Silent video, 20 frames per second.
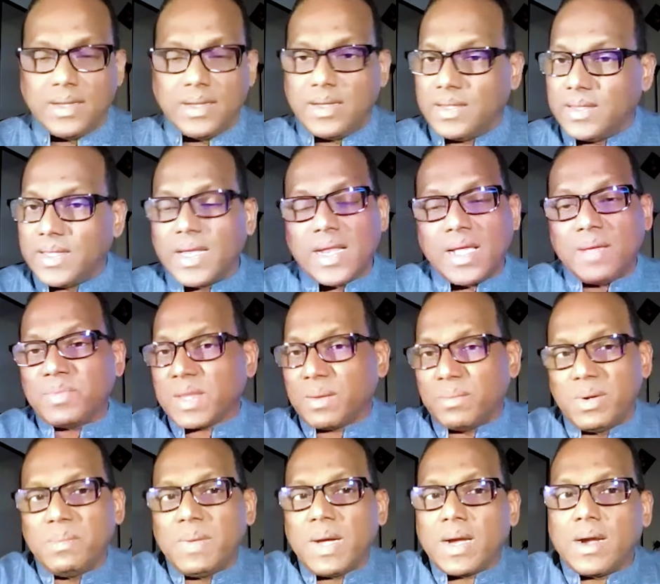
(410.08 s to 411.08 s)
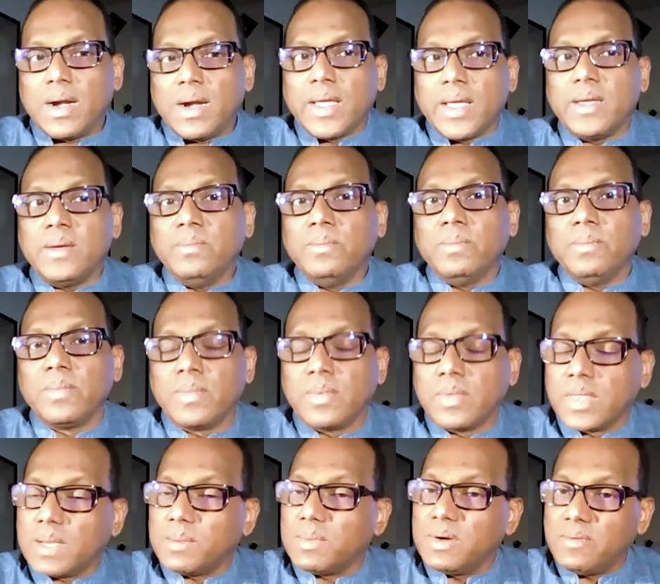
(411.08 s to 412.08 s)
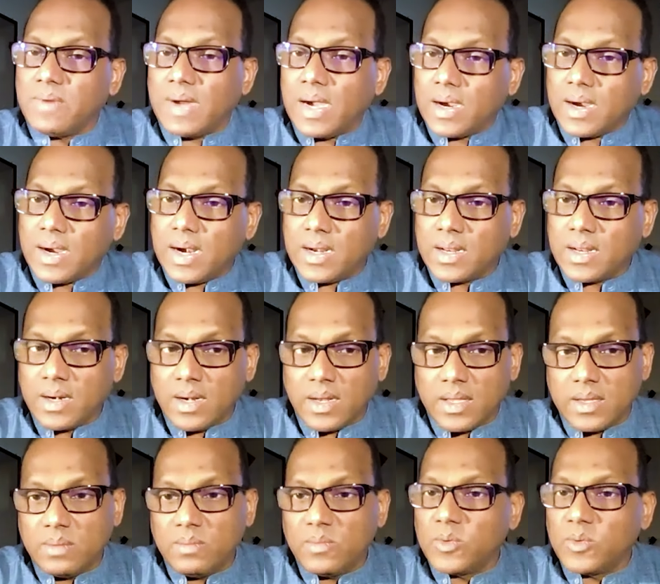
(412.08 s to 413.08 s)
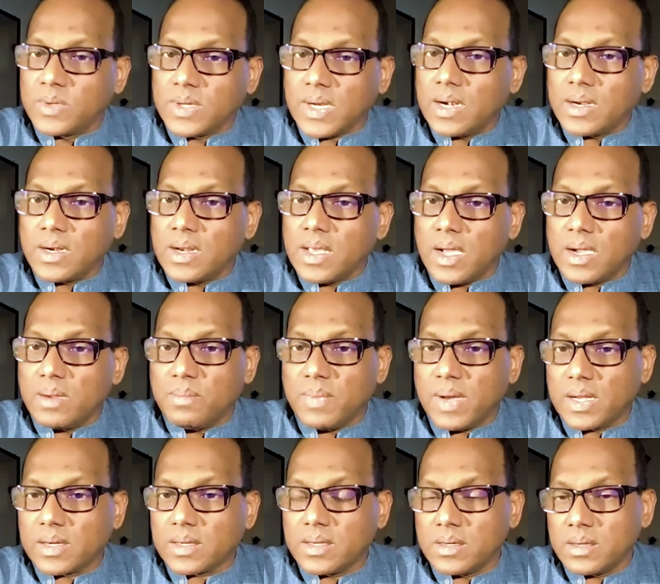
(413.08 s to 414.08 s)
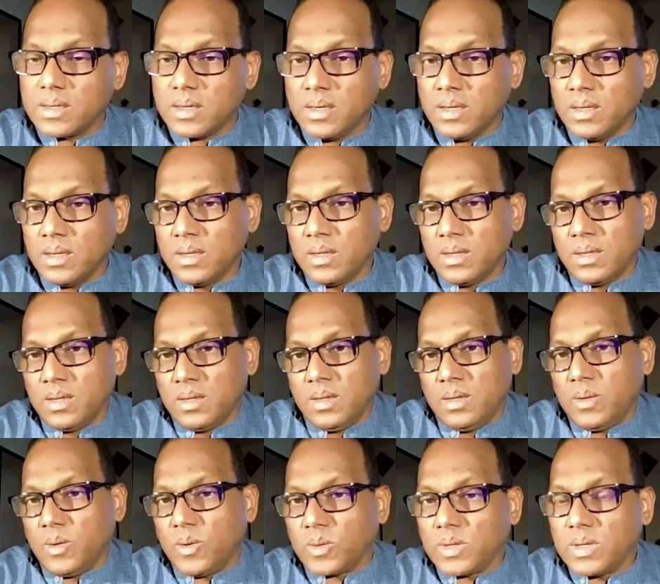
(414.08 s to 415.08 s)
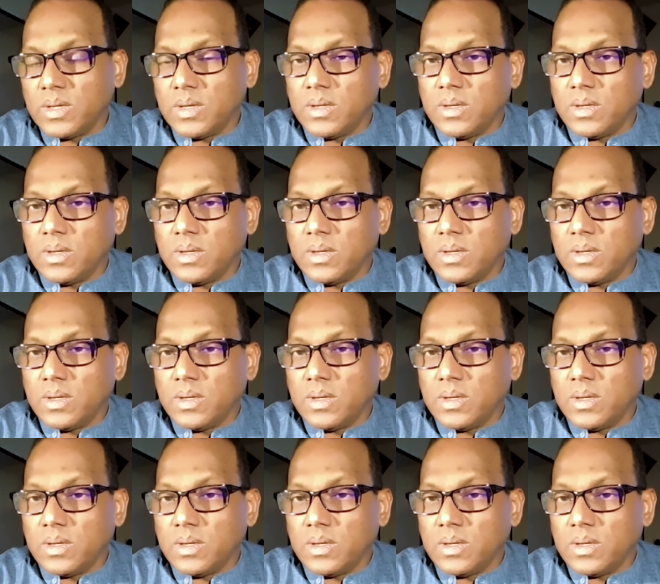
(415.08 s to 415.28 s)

இதெல்லாம் தமிழ் மக்களையும் தமிழ் வாக்காளர்களையும் முட்டாள்களாக பார்க்கின்ற ஒரு